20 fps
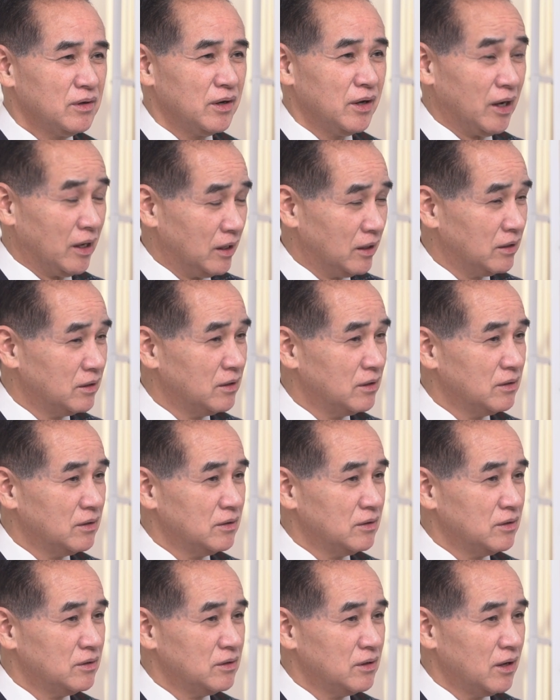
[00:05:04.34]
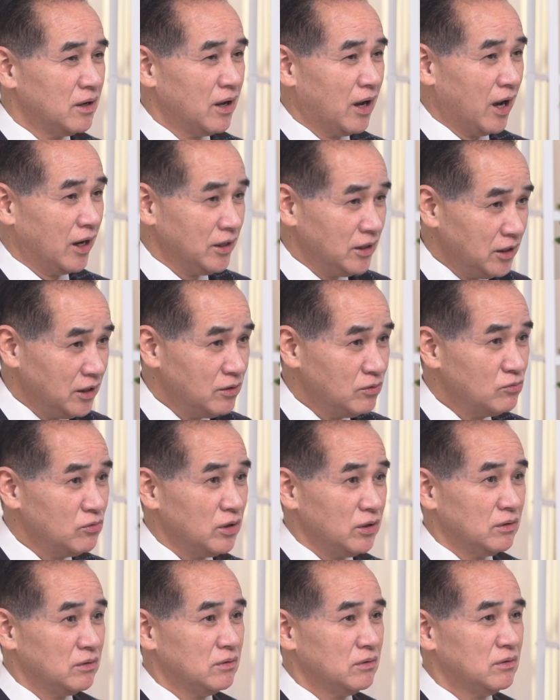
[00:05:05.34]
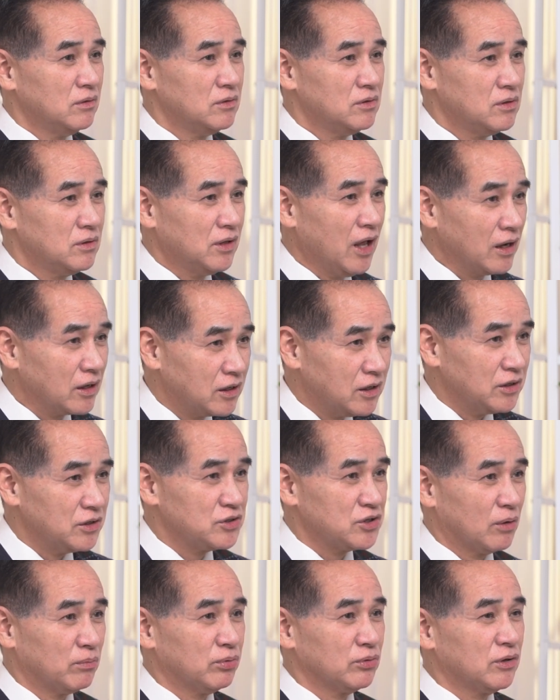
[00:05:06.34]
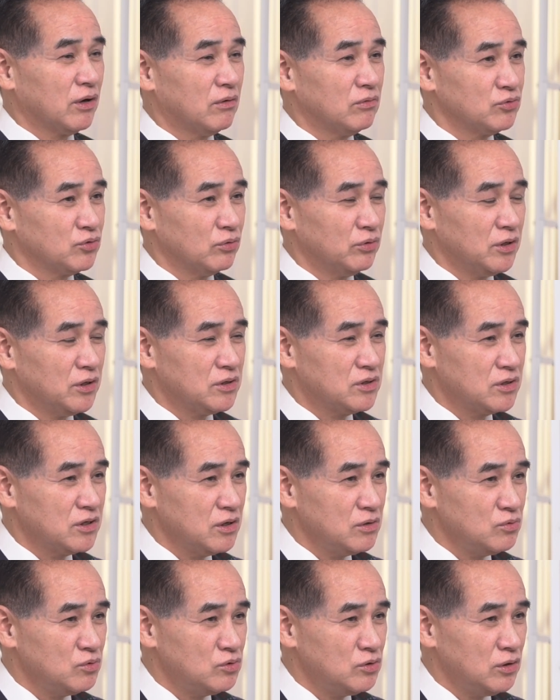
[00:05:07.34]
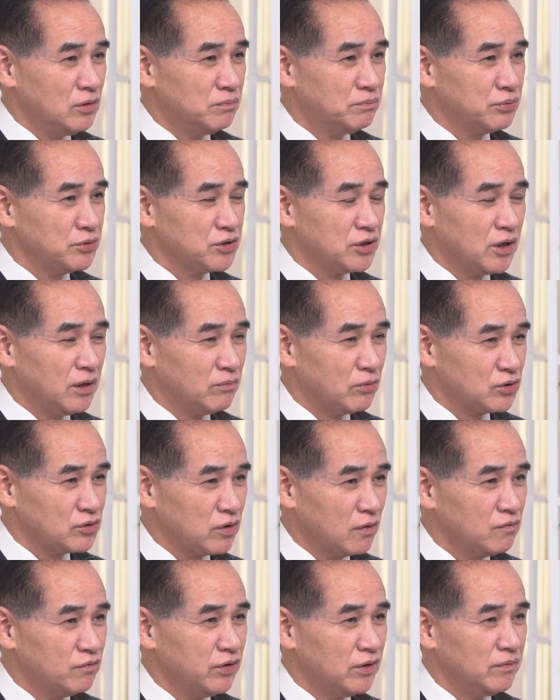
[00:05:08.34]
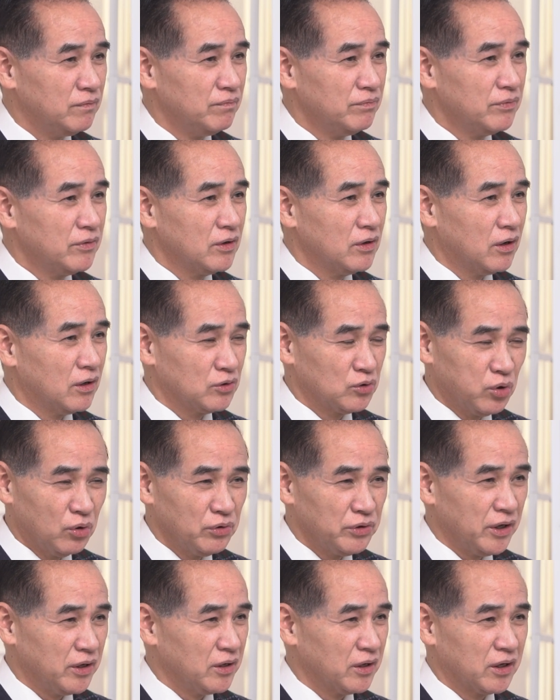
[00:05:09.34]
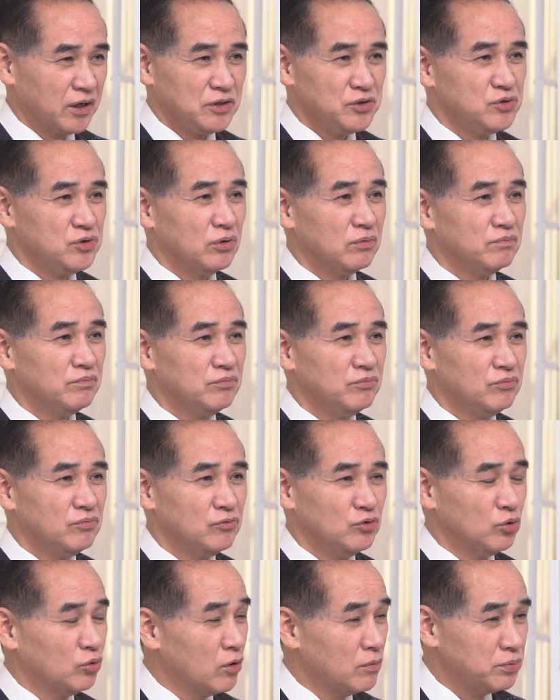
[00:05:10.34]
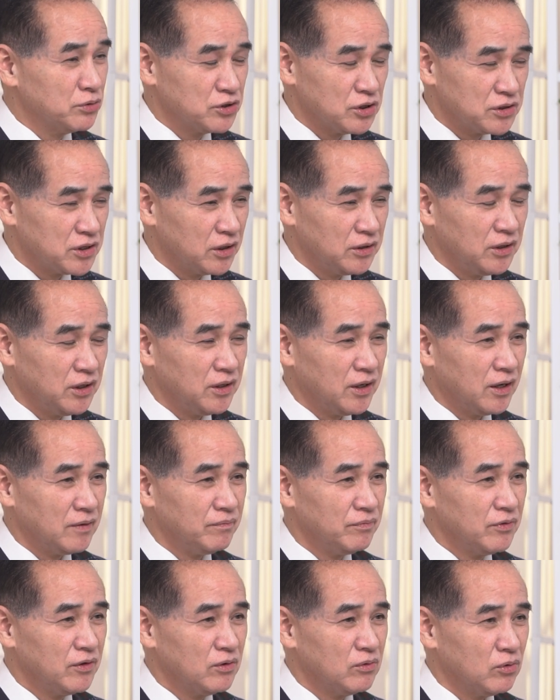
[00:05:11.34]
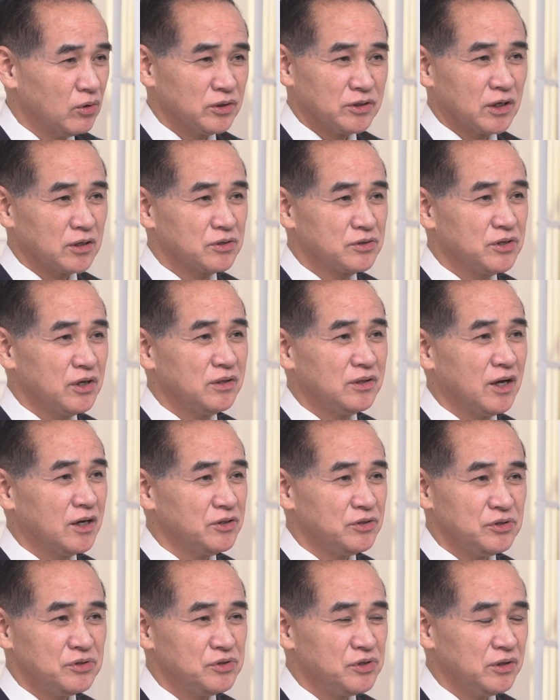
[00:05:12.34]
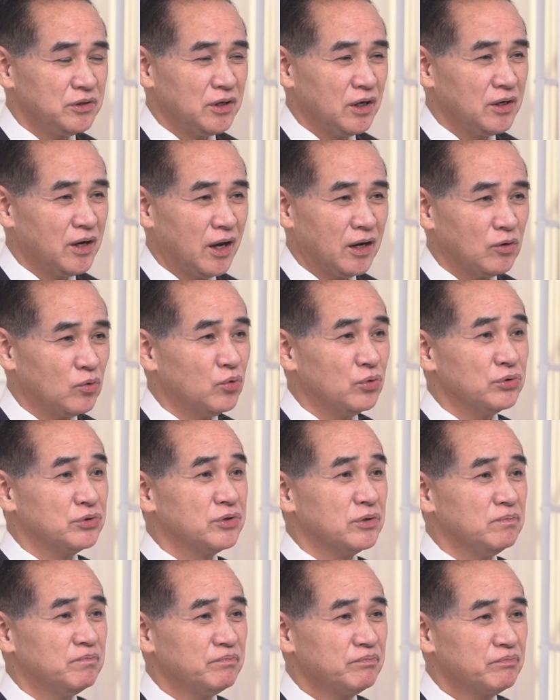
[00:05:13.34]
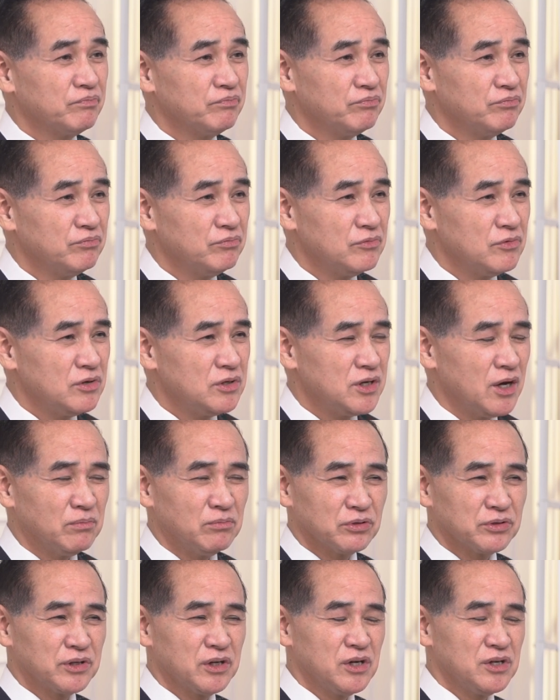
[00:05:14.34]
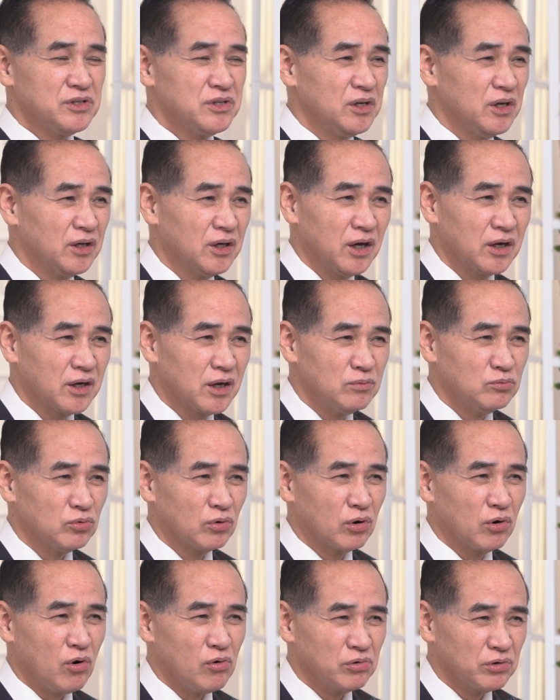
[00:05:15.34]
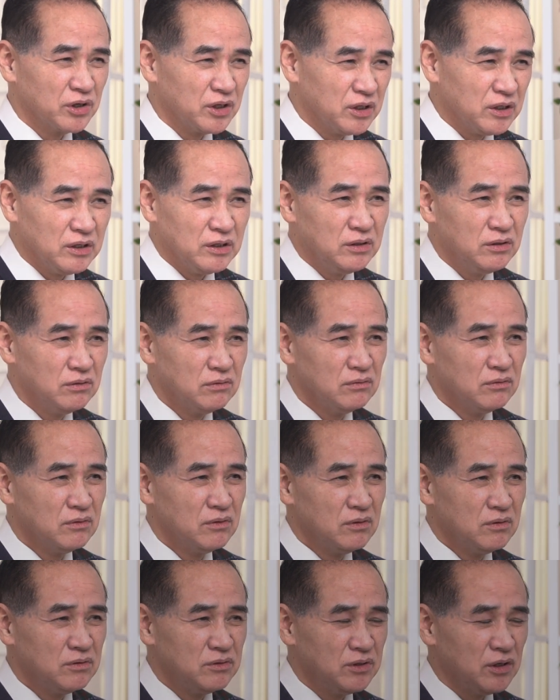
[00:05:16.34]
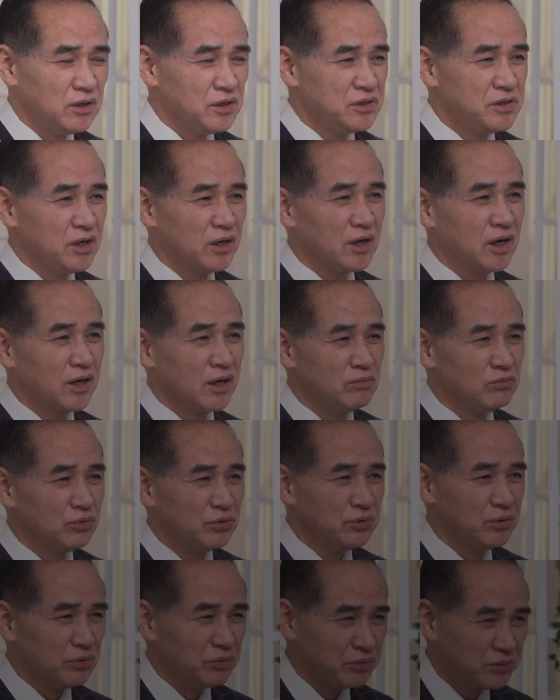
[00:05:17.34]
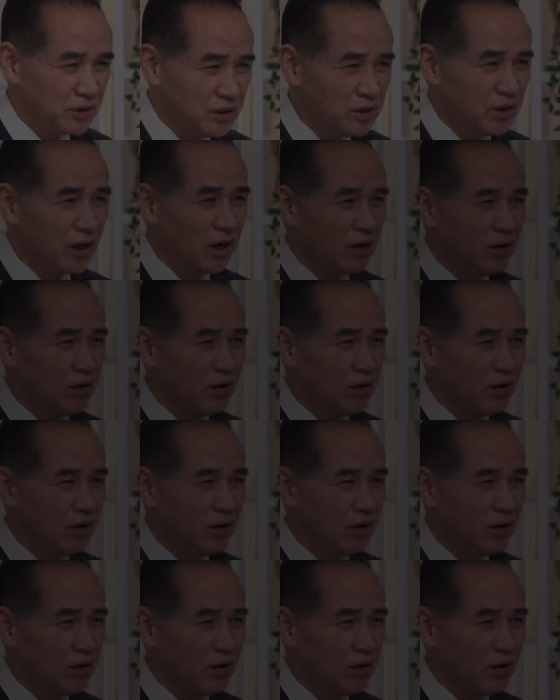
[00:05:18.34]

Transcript: 哎，还因为弹壳找不到，所谓证据不是那么充分而拖延了很久。如果不是陈定南，我想郑太极今天还活着。像我们这里谢刚干我公义。这个世间咁有道理啦，